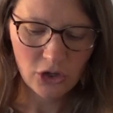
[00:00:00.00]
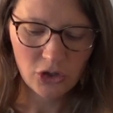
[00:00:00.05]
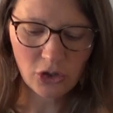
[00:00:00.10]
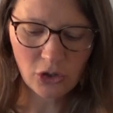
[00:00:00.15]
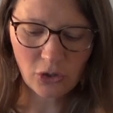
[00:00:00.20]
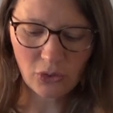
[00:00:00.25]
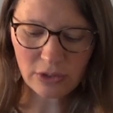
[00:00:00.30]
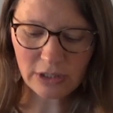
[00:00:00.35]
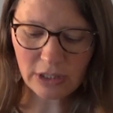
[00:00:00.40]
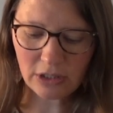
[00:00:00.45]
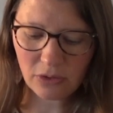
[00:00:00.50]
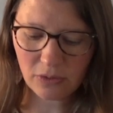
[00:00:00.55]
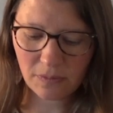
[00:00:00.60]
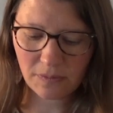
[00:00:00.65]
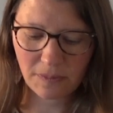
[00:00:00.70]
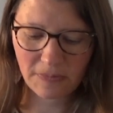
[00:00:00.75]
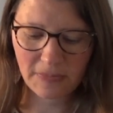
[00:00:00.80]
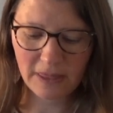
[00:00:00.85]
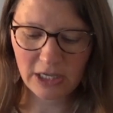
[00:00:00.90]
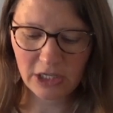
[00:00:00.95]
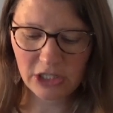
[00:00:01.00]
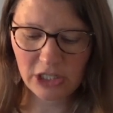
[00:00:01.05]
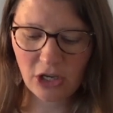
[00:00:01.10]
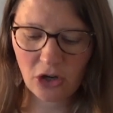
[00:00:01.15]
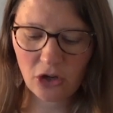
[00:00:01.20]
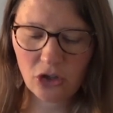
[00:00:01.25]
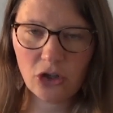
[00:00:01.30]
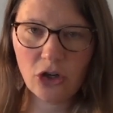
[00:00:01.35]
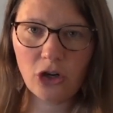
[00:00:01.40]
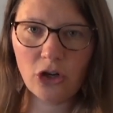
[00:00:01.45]
Je continue. J'ai
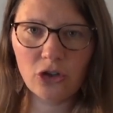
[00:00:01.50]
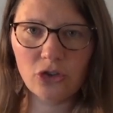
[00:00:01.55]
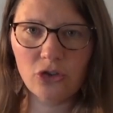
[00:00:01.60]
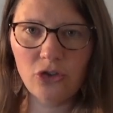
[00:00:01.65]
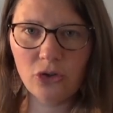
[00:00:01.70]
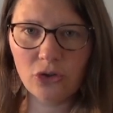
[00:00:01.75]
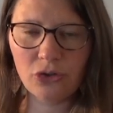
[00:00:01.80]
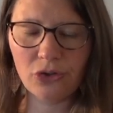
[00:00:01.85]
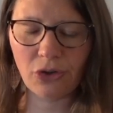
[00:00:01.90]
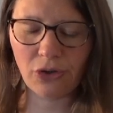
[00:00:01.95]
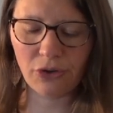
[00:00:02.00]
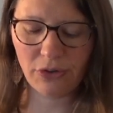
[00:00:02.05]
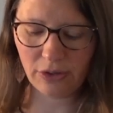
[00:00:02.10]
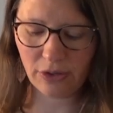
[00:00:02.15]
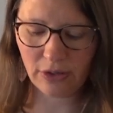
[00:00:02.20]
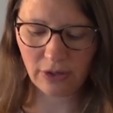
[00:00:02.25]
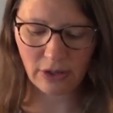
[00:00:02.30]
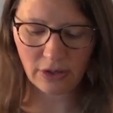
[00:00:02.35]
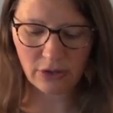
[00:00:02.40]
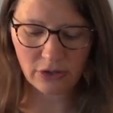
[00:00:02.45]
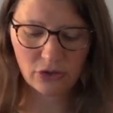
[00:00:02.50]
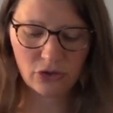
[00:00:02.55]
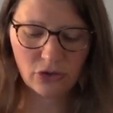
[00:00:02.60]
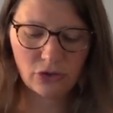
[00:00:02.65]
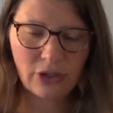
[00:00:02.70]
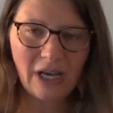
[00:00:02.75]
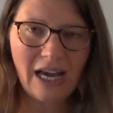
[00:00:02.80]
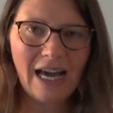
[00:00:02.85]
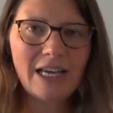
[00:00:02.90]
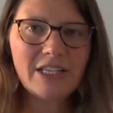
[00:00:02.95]
encore d'autres
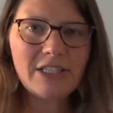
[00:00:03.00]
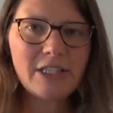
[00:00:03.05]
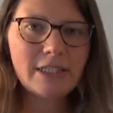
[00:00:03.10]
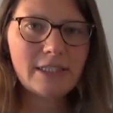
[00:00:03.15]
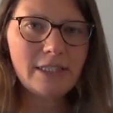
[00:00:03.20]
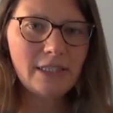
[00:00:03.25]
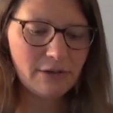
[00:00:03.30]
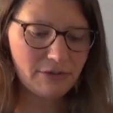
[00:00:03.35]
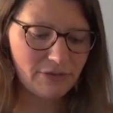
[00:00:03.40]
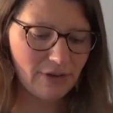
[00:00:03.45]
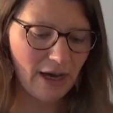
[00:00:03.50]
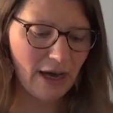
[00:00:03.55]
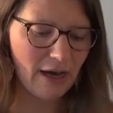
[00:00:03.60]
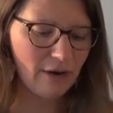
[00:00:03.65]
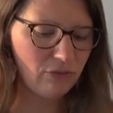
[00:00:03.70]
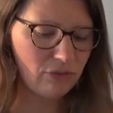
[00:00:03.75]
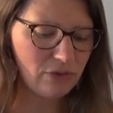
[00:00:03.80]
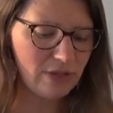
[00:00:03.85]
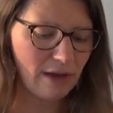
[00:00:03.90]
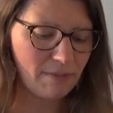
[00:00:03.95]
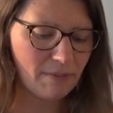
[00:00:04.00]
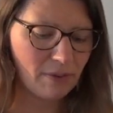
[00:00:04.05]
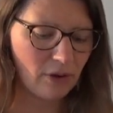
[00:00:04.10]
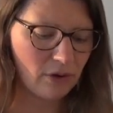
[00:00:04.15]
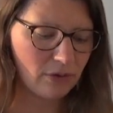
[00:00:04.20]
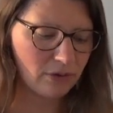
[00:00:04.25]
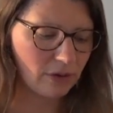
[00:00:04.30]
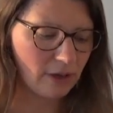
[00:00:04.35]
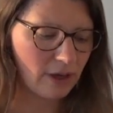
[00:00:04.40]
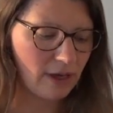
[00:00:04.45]
adjectifs à vous
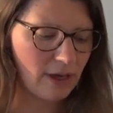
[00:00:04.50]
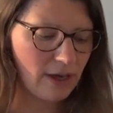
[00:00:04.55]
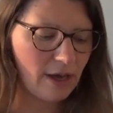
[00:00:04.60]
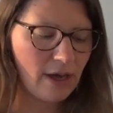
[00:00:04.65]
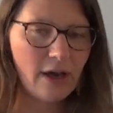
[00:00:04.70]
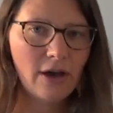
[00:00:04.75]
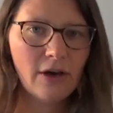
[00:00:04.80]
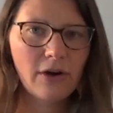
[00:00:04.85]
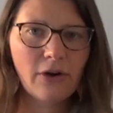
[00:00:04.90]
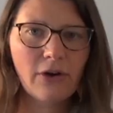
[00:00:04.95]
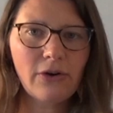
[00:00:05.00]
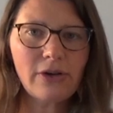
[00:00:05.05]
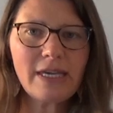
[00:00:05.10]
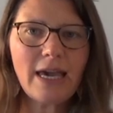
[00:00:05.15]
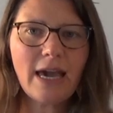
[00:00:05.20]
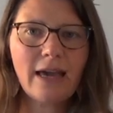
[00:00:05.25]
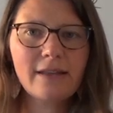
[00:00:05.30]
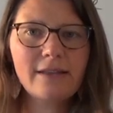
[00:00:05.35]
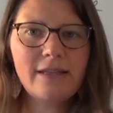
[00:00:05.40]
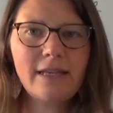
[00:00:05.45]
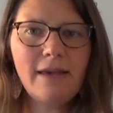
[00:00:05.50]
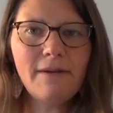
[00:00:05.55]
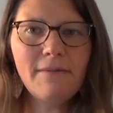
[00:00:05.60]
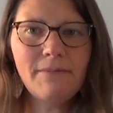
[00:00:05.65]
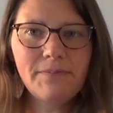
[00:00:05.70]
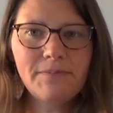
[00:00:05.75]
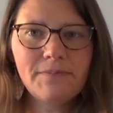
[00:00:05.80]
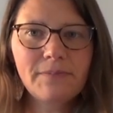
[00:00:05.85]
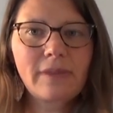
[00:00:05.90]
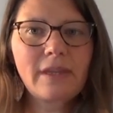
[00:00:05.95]
apprendre. Regardez
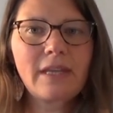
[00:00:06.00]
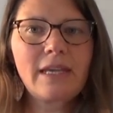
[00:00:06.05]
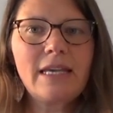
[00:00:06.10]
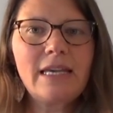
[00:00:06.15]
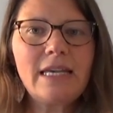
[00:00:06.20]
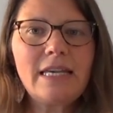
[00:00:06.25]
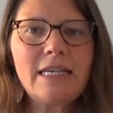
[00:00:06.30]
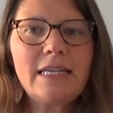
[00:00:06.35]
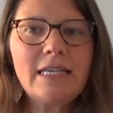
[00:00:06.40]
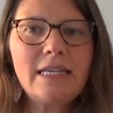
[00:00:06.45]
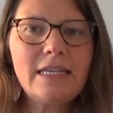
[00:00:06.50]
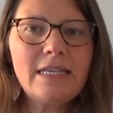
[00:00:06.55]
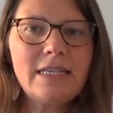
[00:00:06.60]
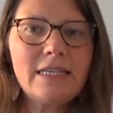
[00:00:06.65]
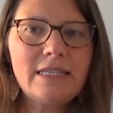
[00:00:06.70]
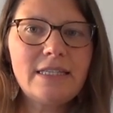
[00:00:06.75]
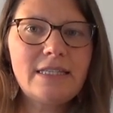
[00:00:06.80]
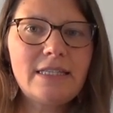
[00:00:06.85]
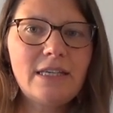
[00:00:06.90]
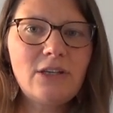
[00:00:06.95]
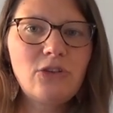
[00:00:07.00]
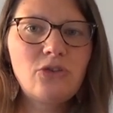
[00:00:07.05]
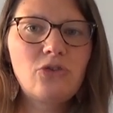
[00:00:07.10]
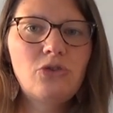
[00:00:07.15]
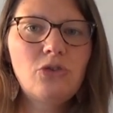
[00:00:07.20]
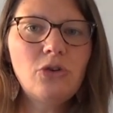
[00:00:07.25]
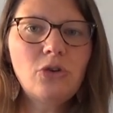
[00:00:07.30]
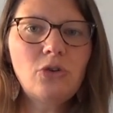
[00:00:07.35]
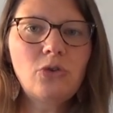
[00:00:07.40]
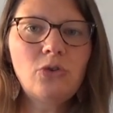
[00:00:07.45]
ces
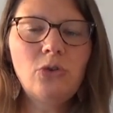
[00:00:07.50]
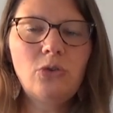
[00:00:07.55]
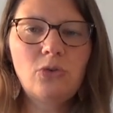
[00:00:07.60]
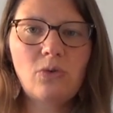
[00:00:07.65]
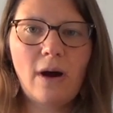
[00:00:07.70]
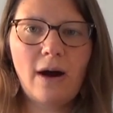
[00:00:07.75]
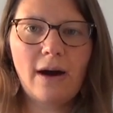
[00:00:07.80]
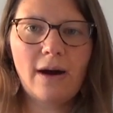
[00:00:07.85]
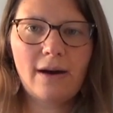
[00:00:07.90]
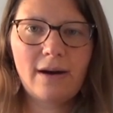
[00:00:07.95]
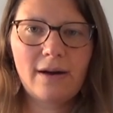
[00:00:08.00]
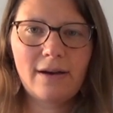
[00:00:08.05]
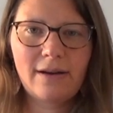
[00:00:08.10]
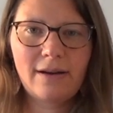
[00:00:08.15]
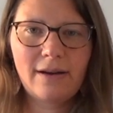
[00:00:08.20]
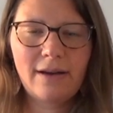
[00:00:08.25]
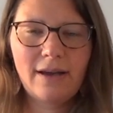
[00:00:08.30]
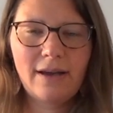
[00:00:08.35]
deux couloirs.